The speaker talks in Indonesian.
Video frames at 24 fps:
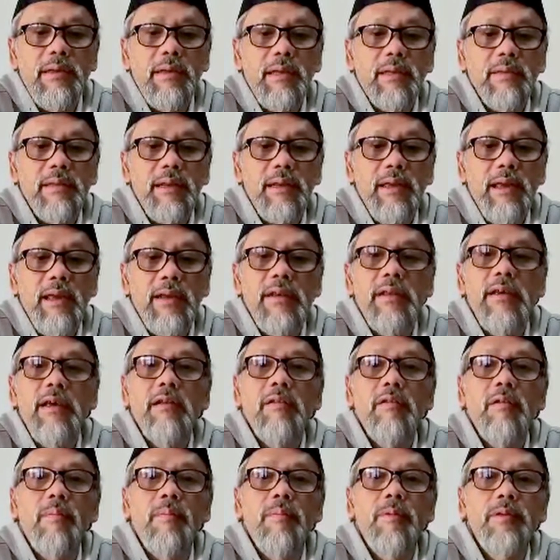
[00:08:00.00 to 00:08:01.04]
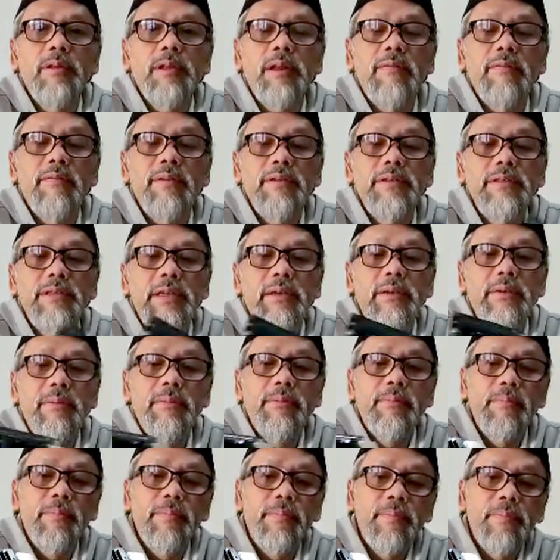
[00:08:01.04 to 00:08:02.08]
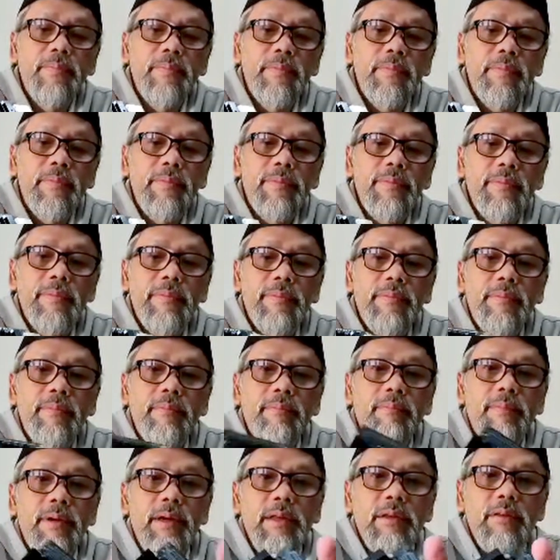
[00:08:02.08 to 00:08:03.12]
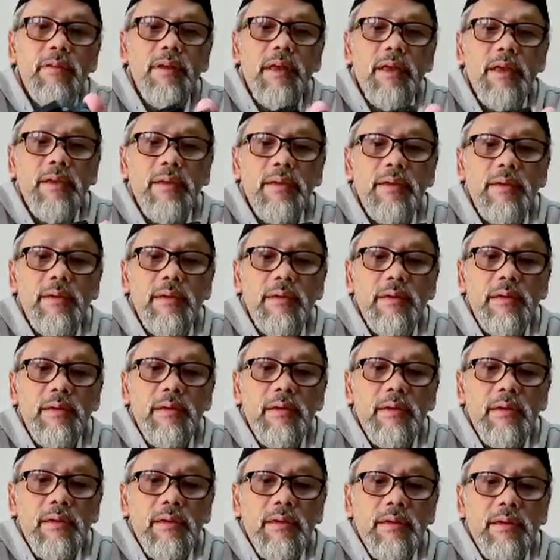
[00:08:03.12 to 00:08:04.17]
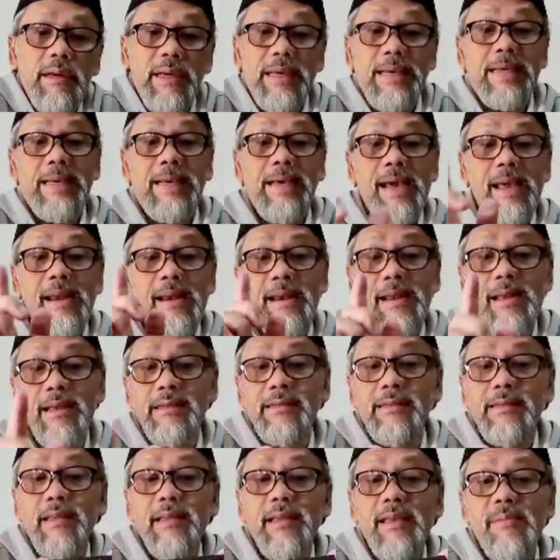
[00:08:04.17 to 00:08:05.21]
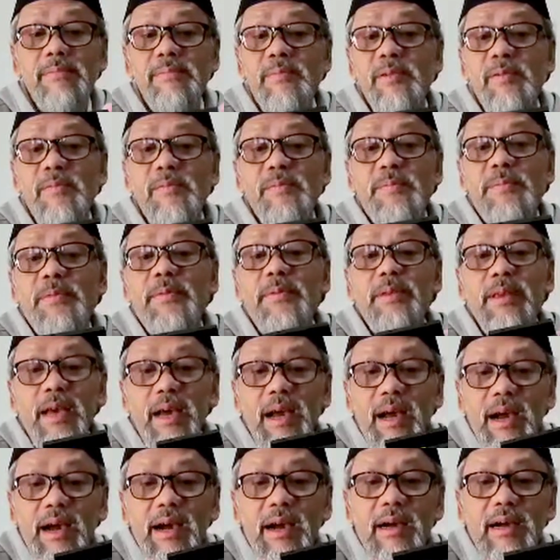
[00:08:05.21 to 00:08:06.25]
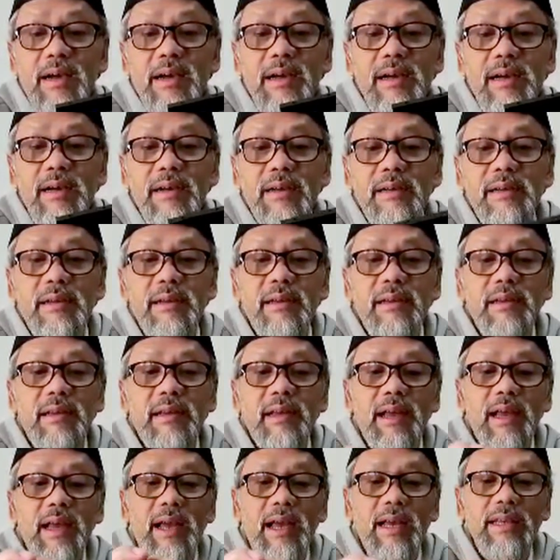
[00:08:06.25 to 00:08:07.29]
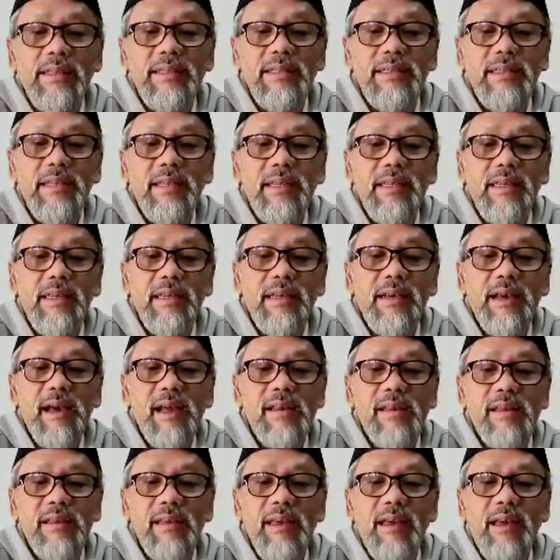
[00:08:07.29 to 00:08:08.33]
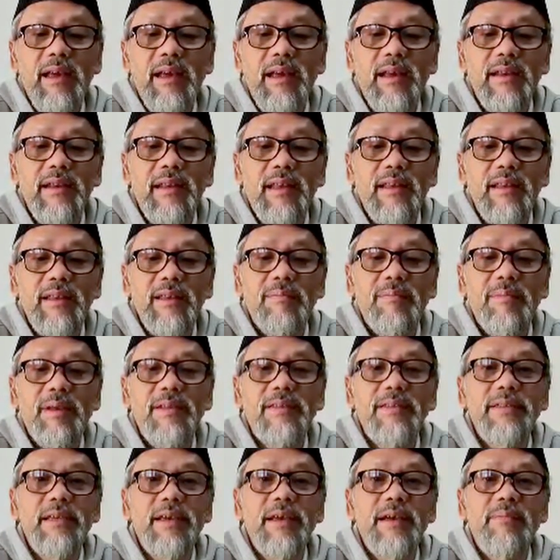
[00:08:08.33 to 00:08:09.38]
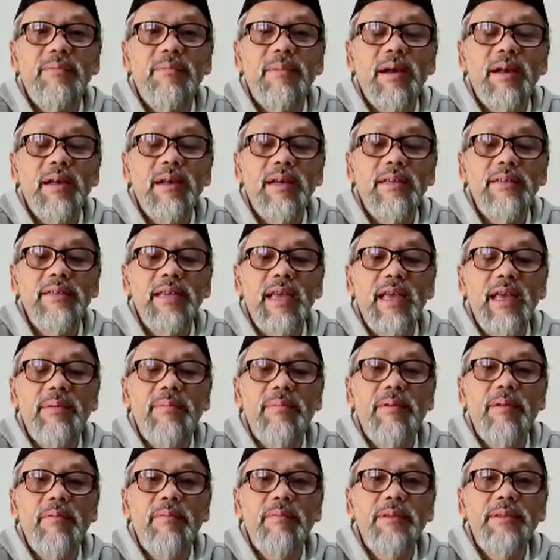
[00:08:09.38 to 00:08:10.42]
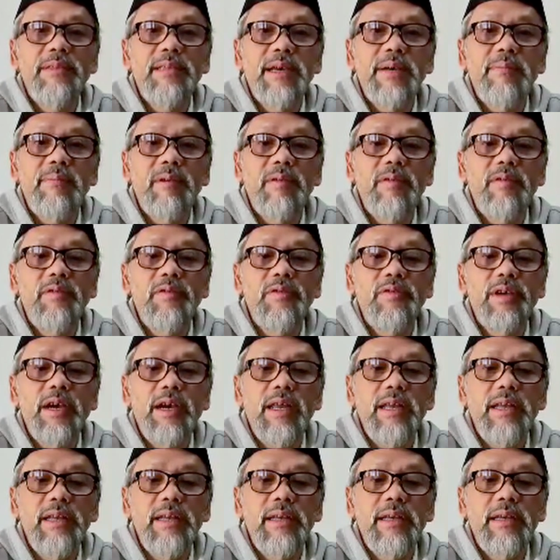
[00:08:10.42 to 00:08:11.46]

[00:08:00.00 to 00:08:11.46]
yang terkait dengan komputer vision. Begitu ya. Karena saya belum punya SD card-nya dan image-nya, maka saya belum bisa menunjukkan